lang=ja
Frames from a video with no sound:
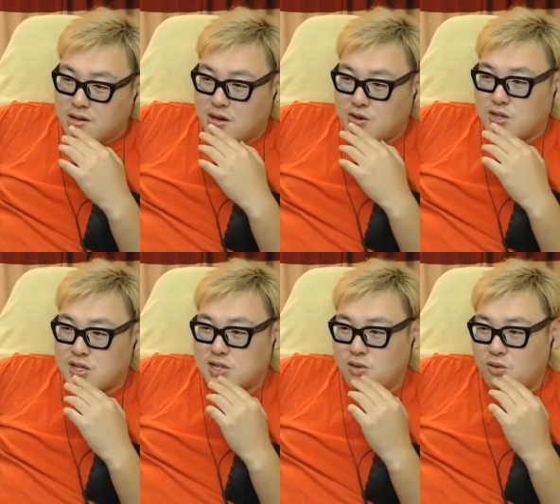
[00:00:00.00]
やる
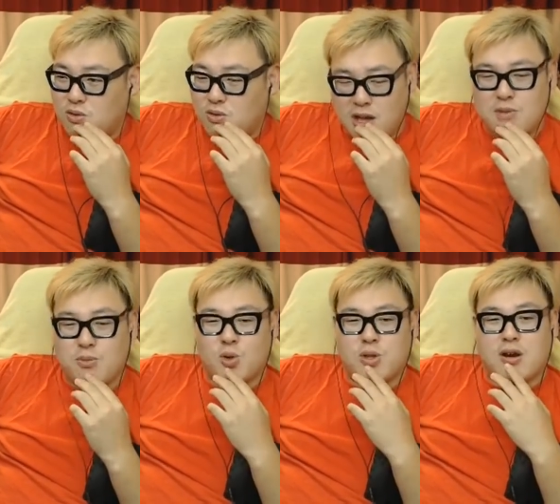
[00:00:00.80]
必要のない
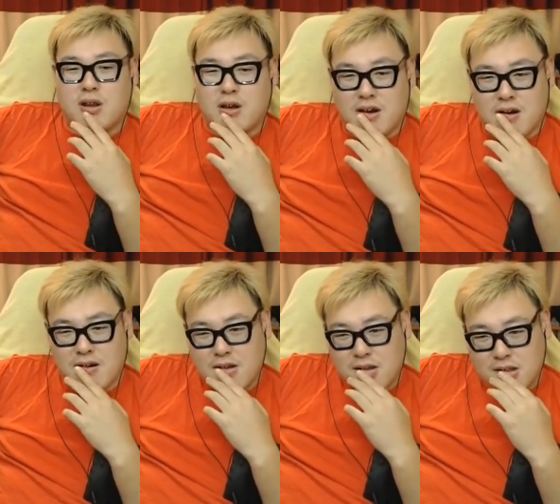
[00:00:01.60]
ものだか
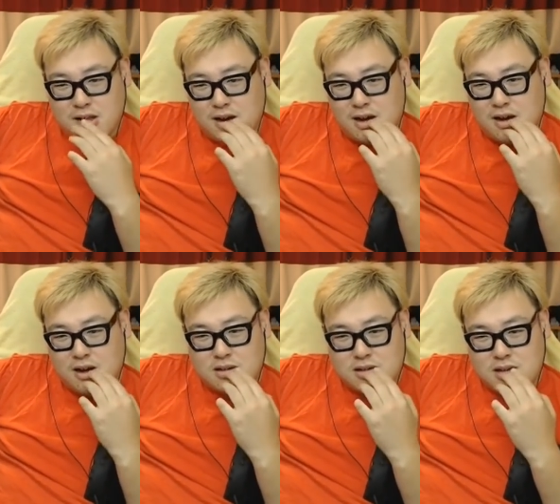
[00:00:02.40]
ら、なん
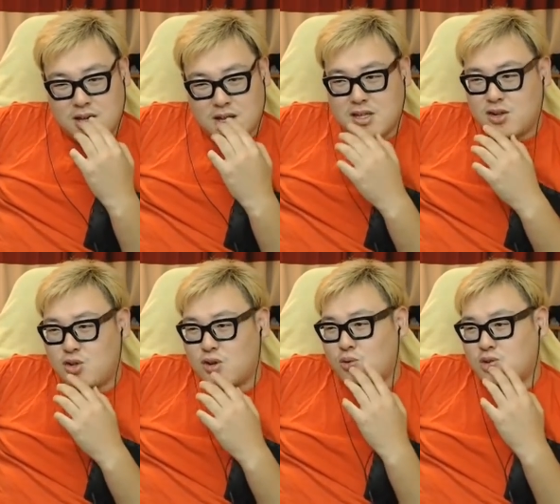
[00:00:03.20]
か、やってる
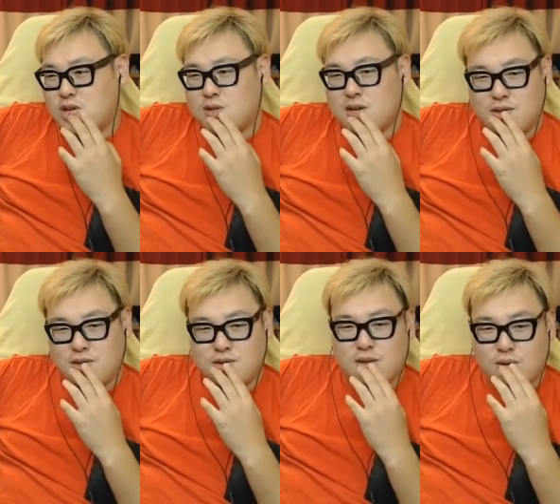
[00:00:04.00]
人がごちゃごちゃ
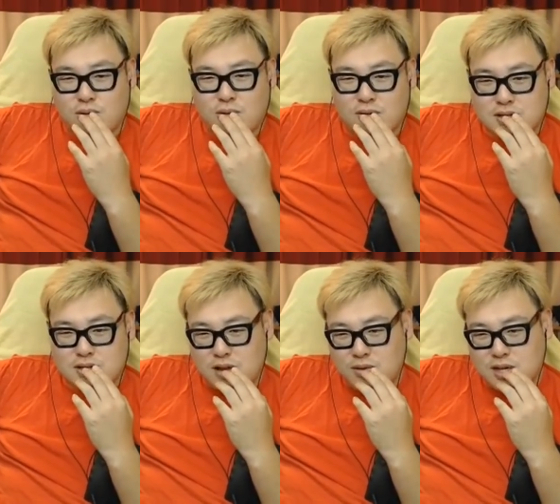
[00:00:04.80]
言うけど、
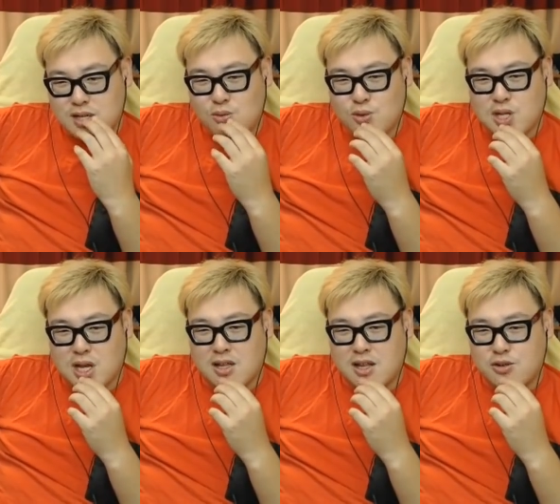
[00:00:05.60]
あの依存を
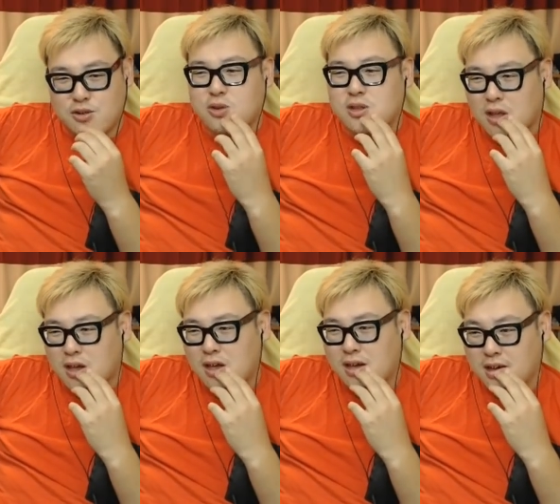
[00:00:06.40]
逆手にとっ
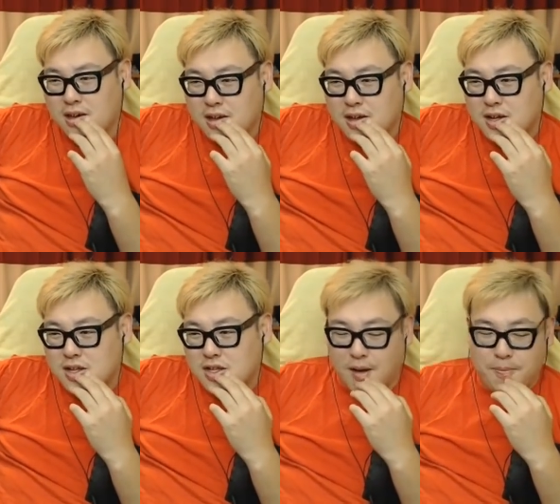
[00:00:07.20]
て、
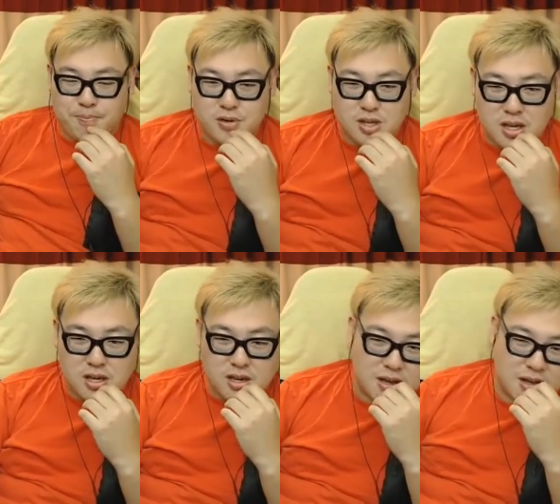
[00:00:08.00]
たっぷ
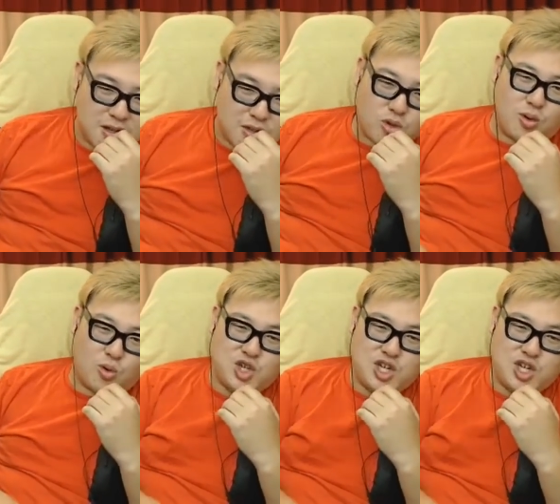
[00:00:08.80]
り取ってほ